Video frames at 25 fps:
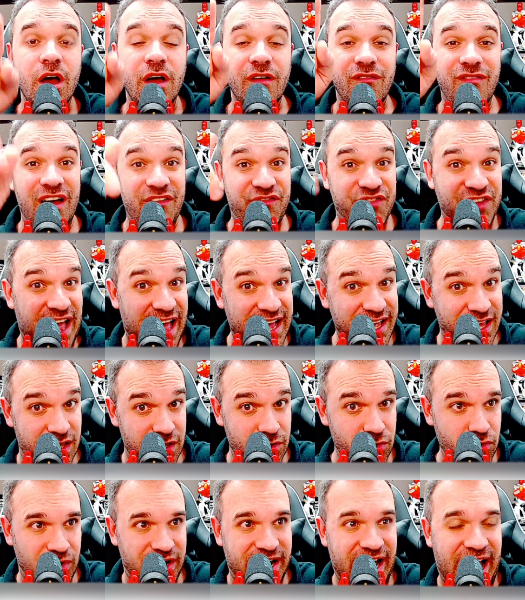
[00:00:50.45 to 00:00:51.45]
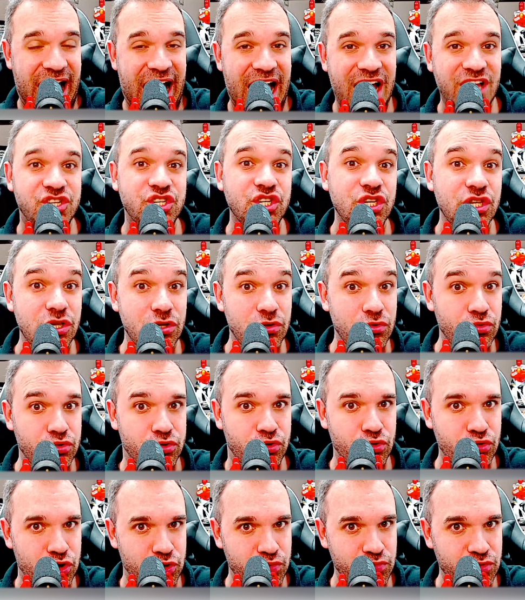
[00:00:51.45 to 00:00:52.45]
Vai ficar aqui no card e nos
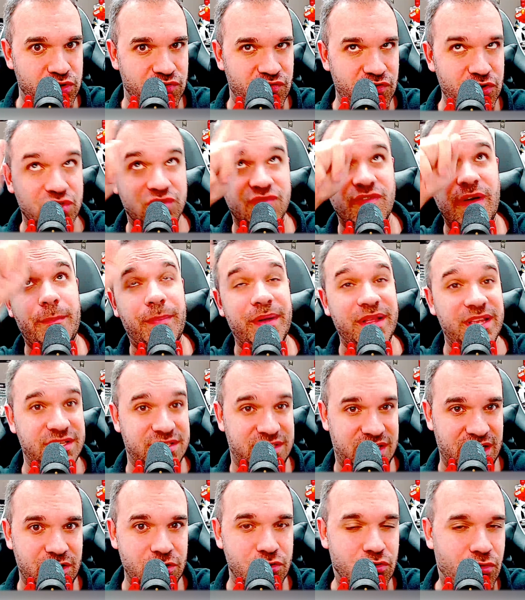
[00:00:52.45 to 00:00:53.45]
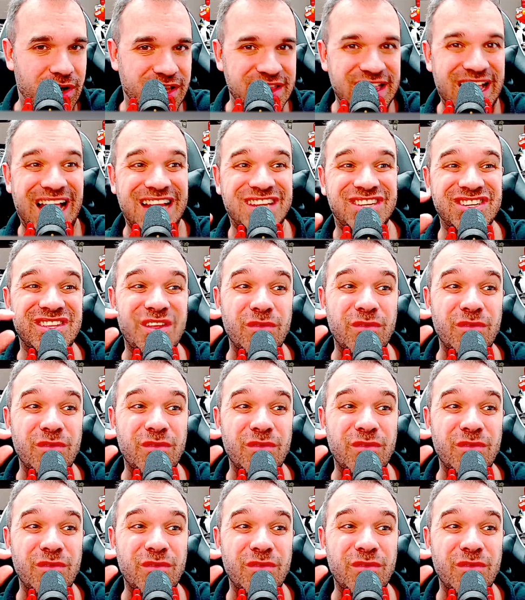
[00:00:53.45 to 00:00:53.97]
últimos vídeos que vai aparecer aqui no quadradinho.